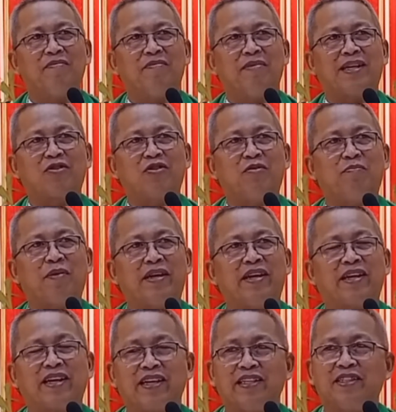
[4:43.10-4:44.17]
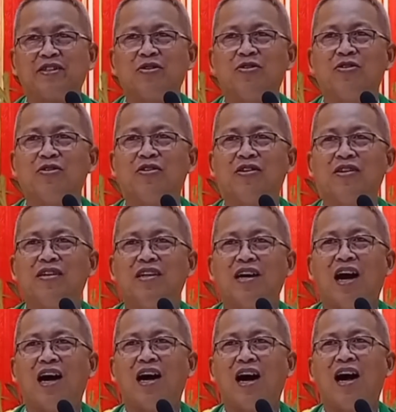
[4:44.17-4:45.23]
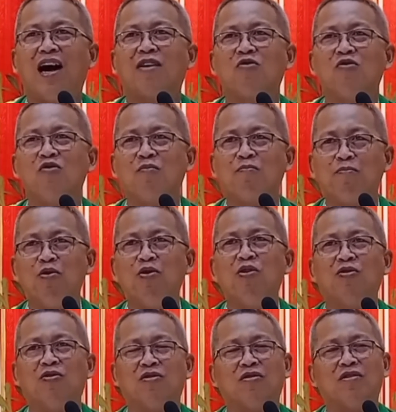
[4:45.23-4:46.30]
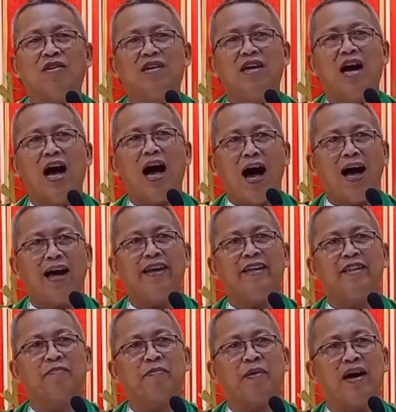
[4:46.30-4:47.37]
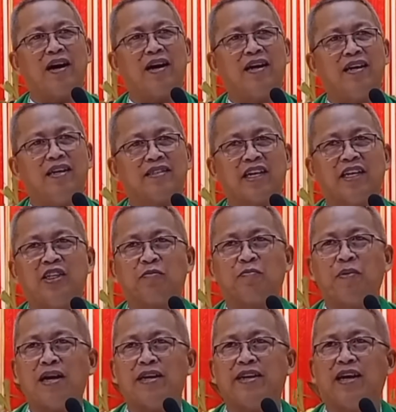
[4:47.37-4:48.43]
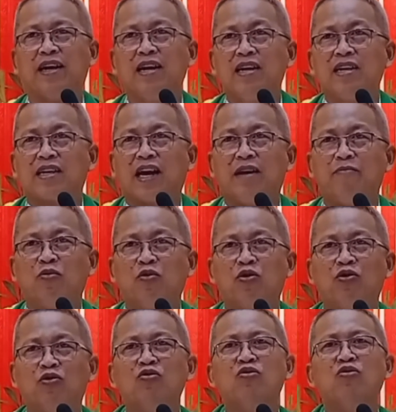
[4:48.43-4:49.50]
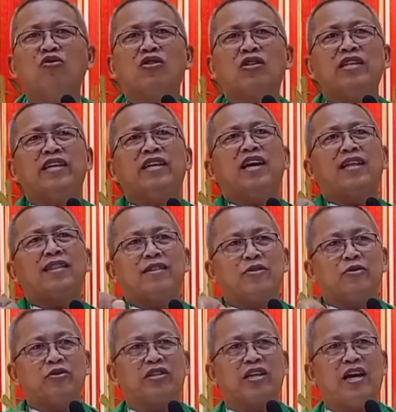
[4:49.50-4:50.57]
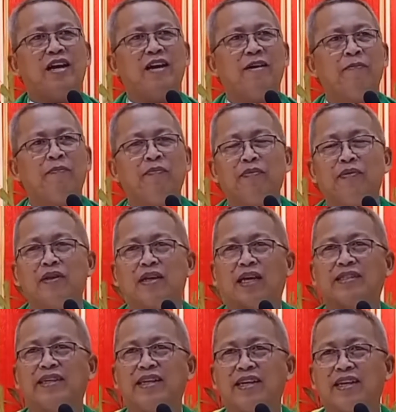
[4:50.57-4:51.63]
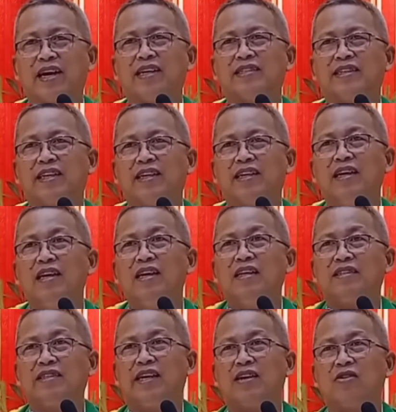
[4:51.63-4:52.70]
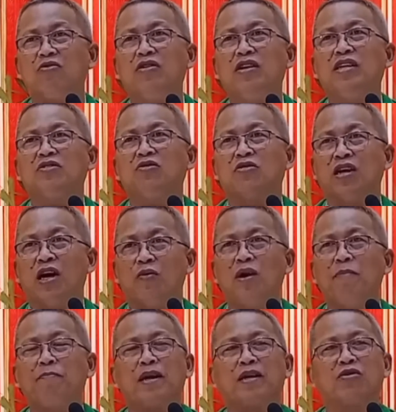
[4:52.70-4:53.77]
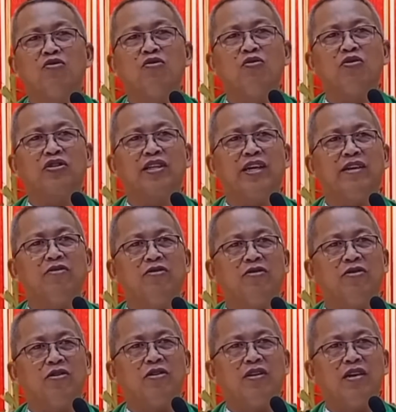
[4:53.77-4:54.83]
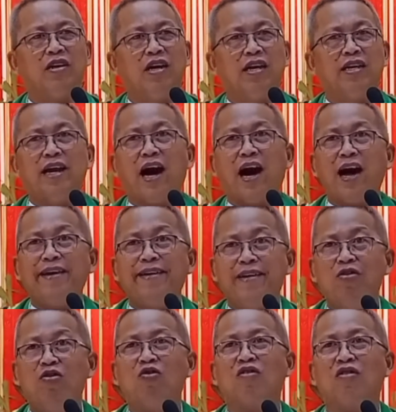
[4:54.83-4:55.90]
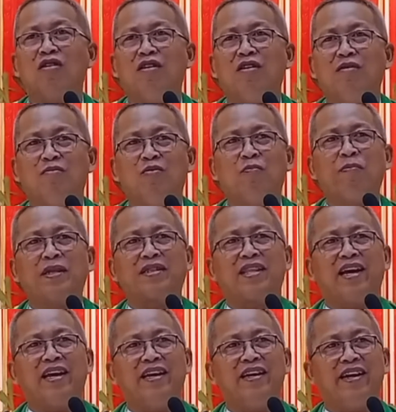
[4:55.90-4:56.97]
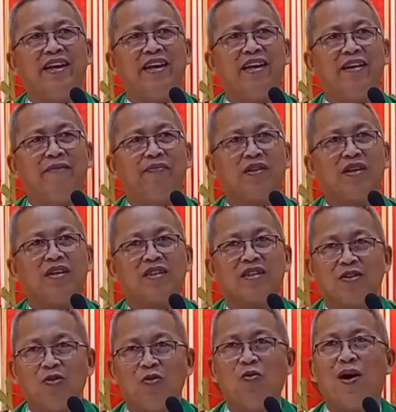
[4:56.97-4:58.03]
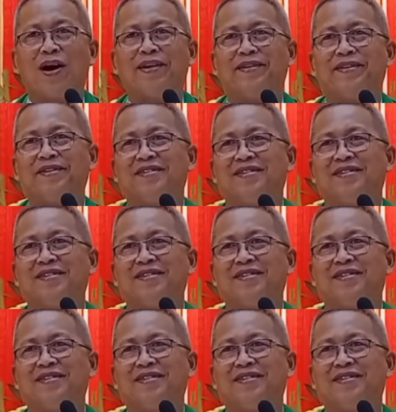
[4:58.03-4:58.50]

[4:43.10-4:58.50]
Matod pa ni Kristo, ang akong pulong hait pa sa espada kay mudot ni ngadto sa kasing-kasing. Si Herodes gud way pagtuos Ginoo, nahadlok mo patay ni Juan.